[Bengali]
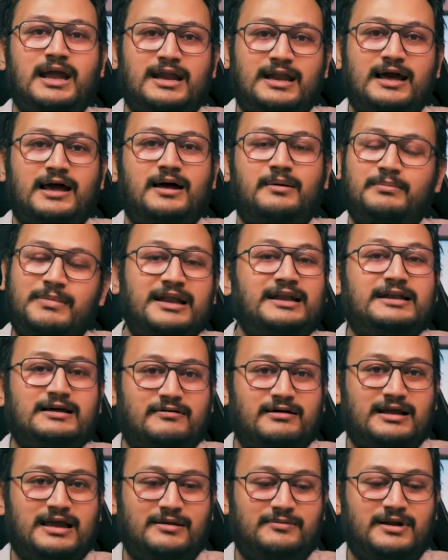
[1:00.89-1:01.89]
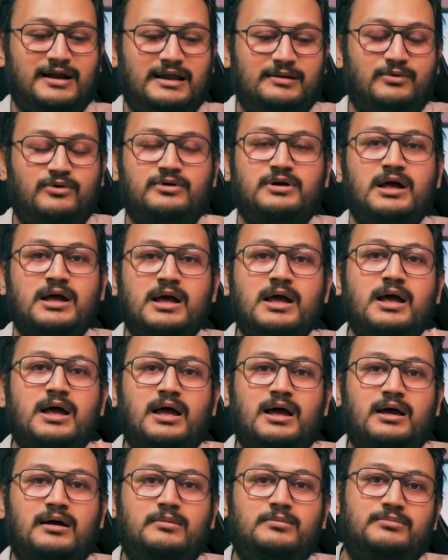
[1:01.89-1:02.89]
এটা মিড টাওয়ার ক্যাবিনেট এবং
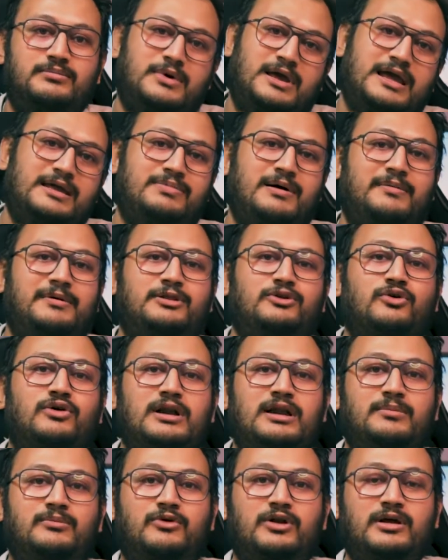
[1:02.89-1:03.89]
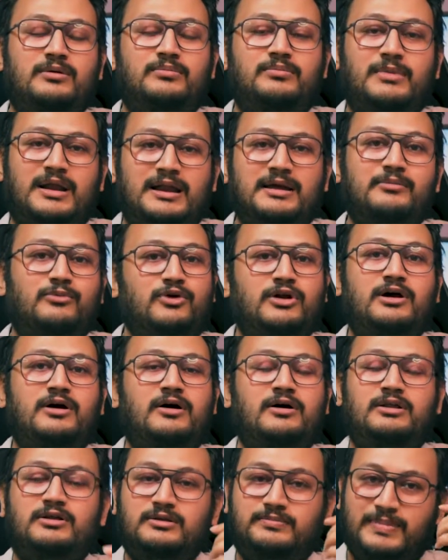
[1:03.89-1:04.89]
এইভাবে ধরলে মনে মানে মনে
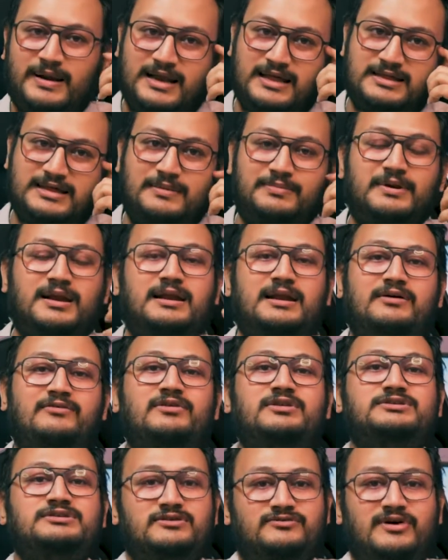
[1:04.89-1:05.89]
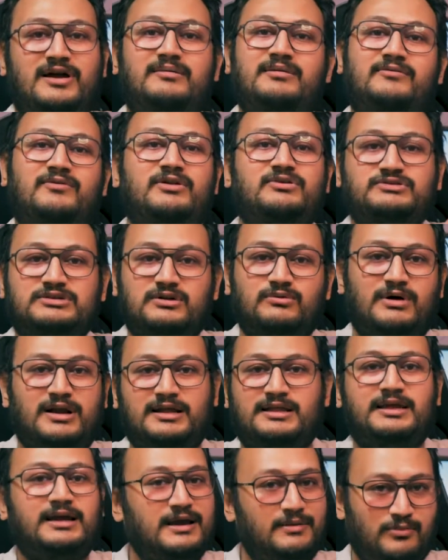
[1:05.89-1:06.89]
হয় পারে যে আপনার রেভলিউশন ফাইভ রেভলিউশন
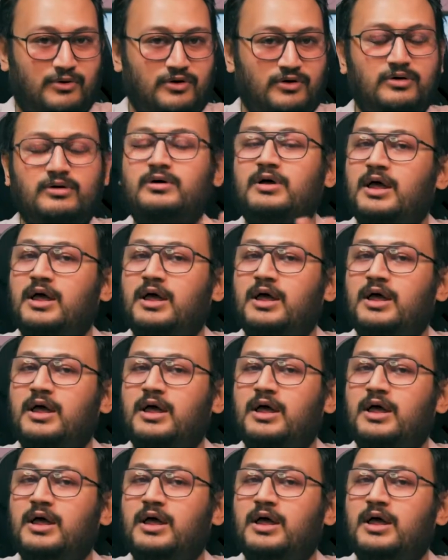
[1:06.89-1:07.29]
ওয়ানের থেকে বড়